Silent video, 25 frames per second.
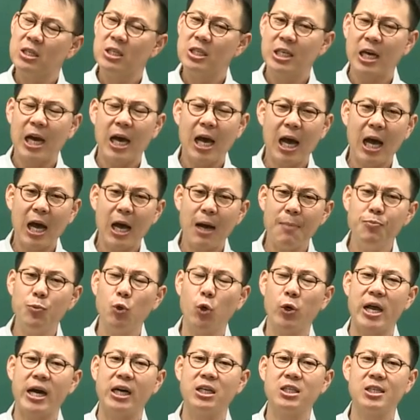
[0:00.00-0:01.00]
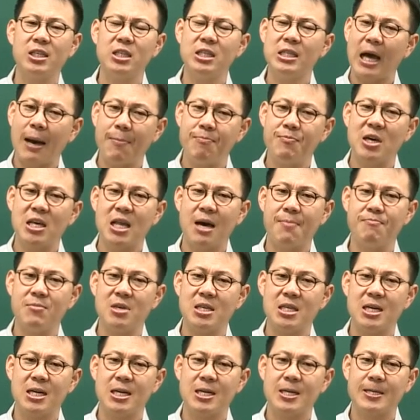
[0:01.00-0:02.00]
참 노량진은 안
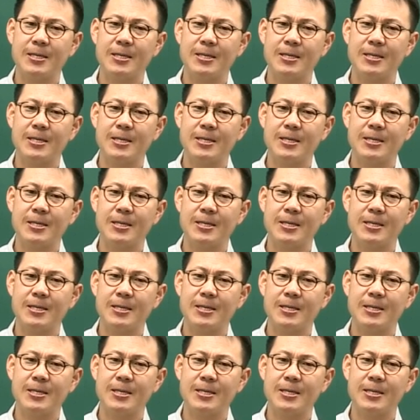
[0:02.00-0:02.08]
변합니다.